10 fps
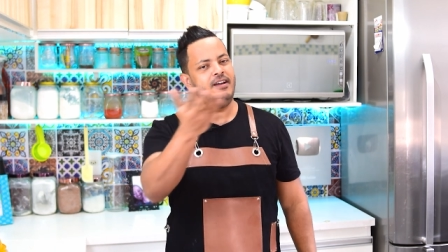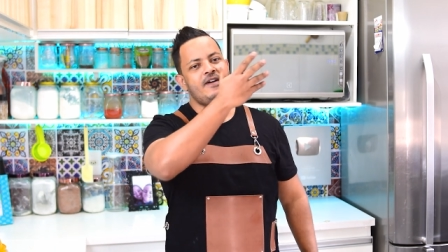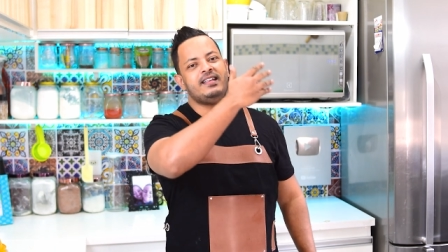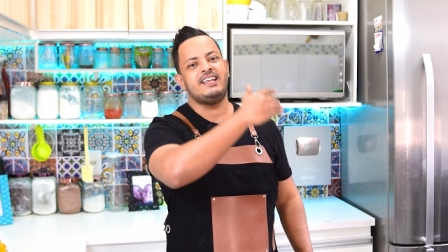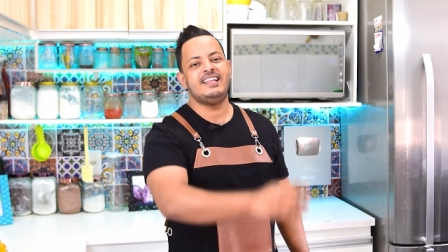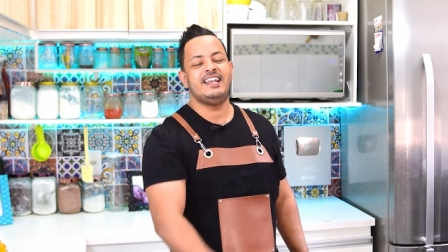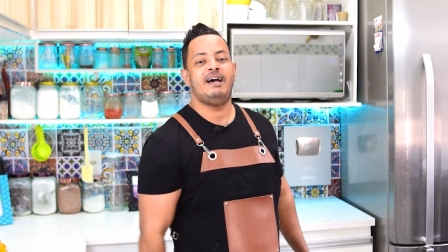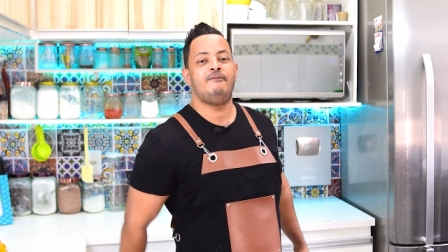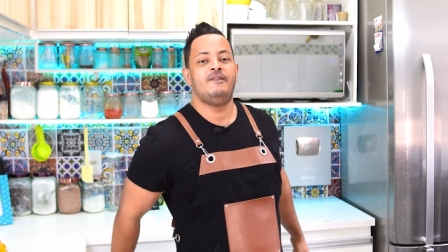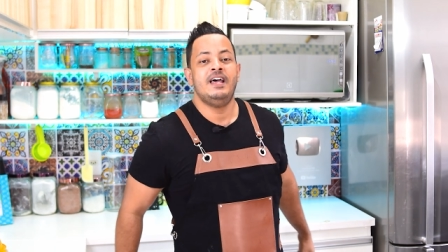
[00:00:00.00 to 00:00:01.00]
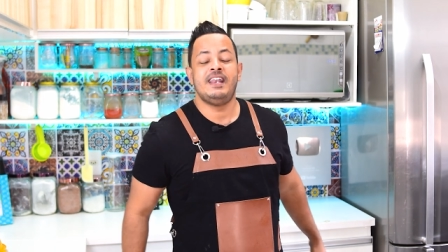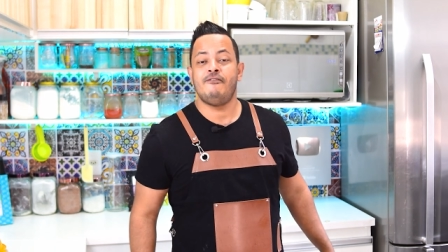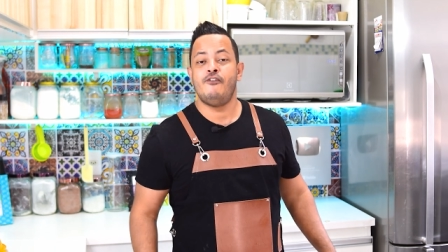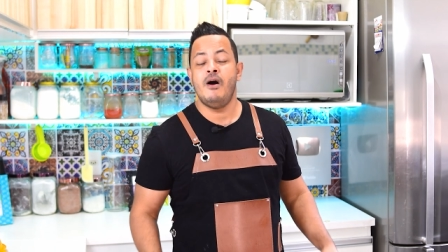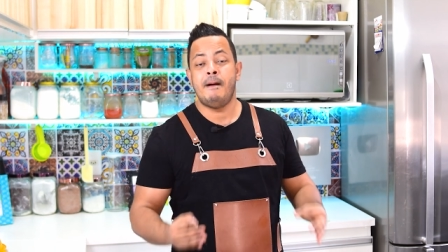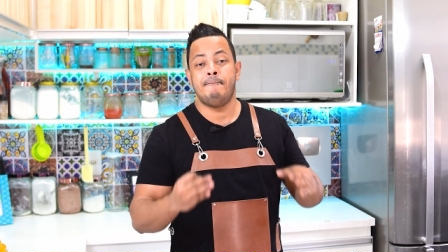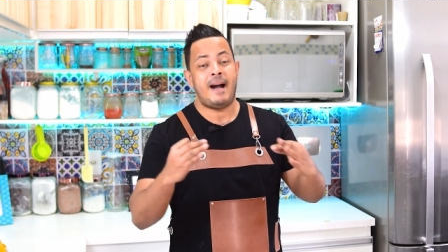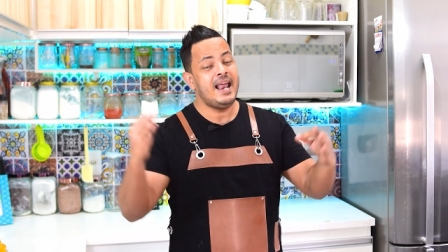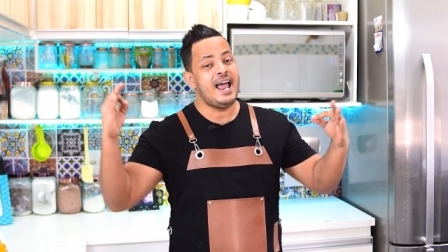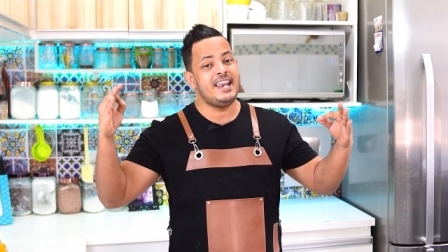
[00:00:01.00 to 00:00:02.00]
E feita ainda ainda na, na forma
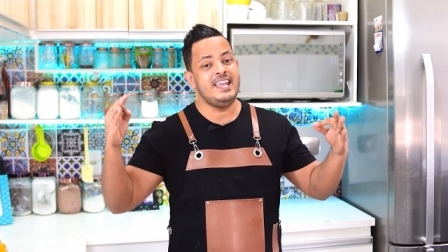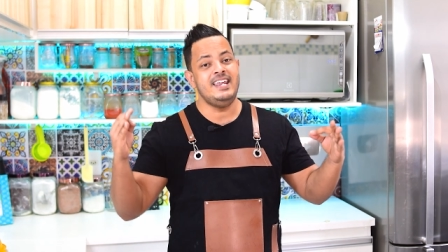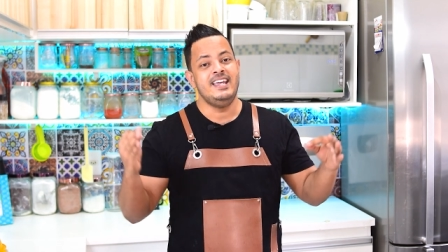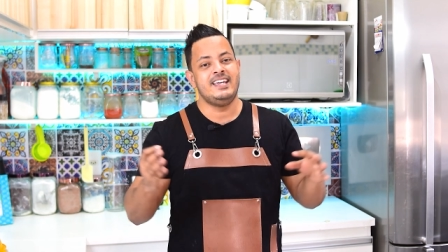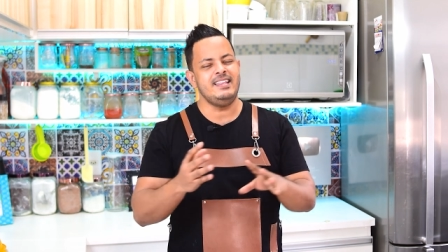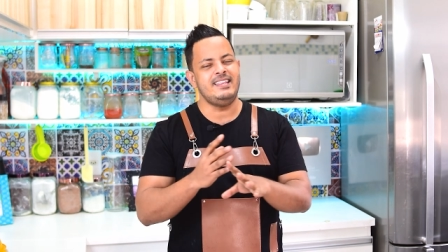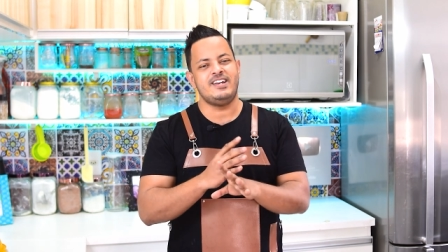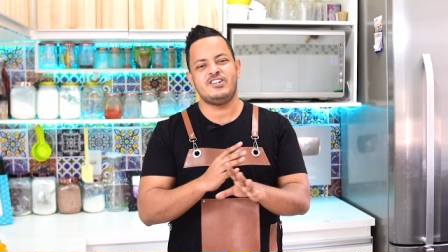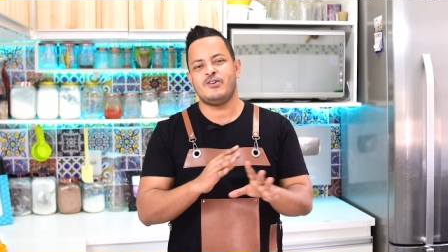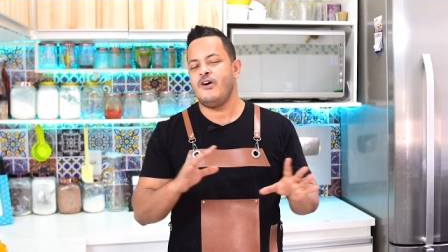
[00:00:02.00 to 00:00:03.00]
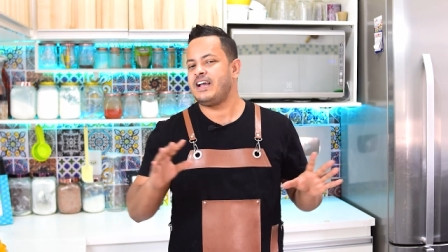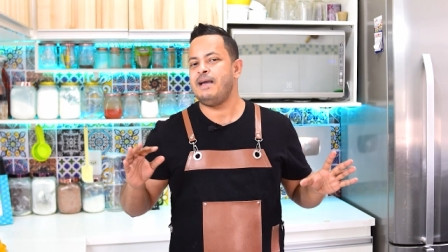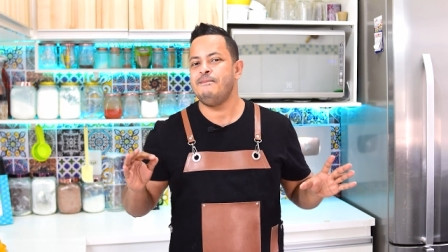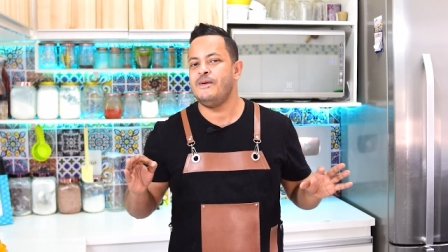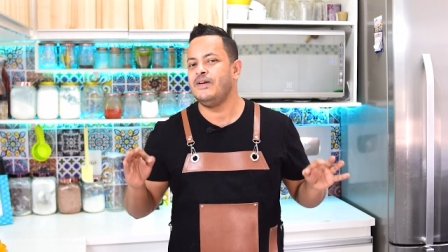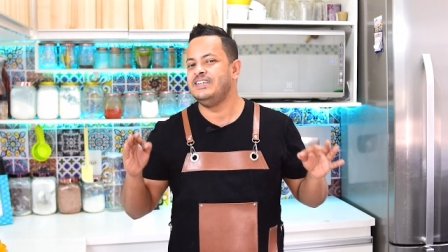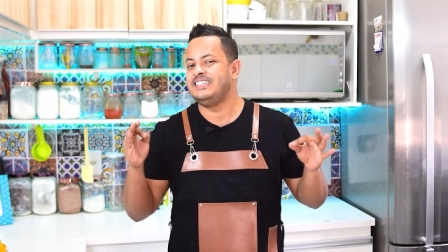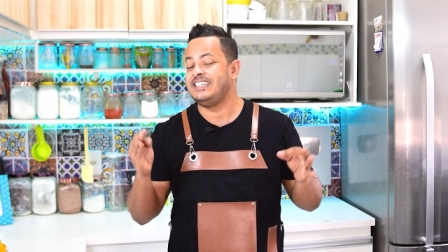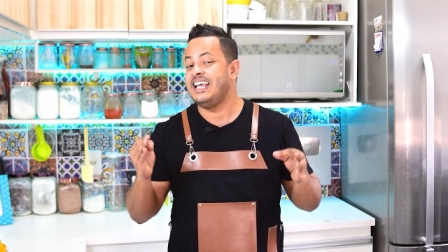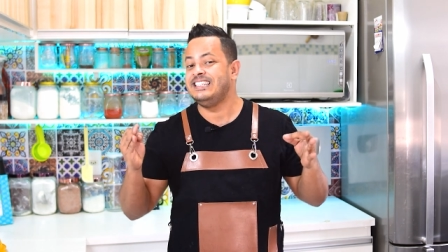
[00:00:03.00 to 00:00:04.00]
bailarine que deixa qualquer bolo
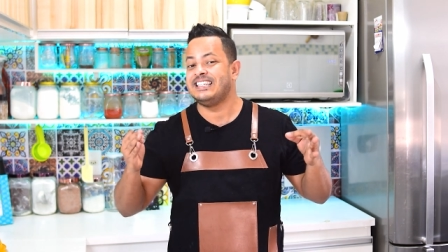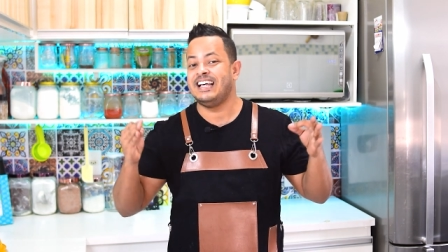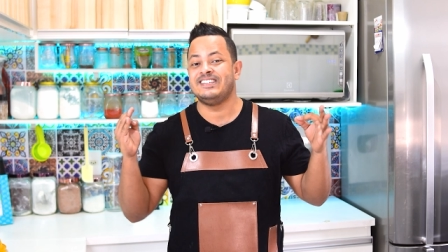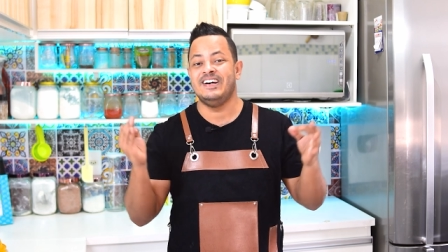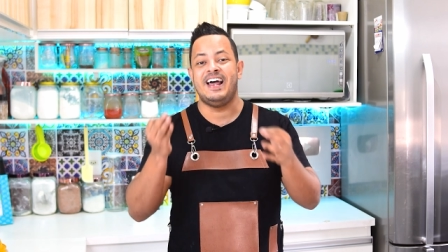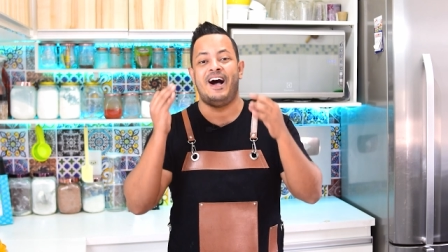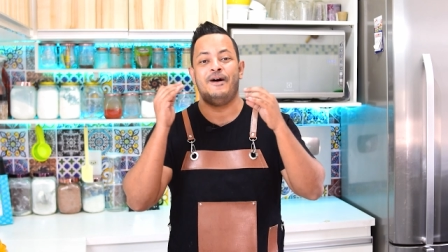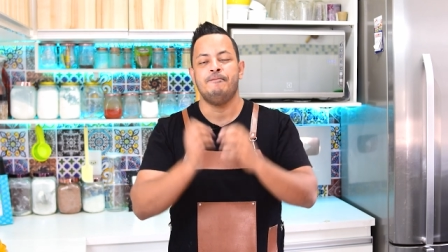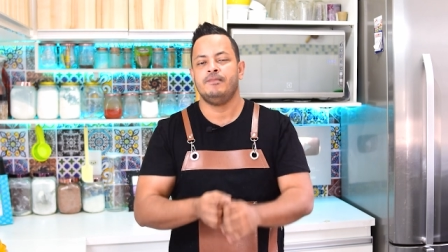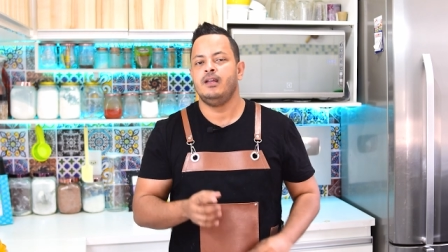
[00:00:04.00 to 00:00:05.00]
sensacional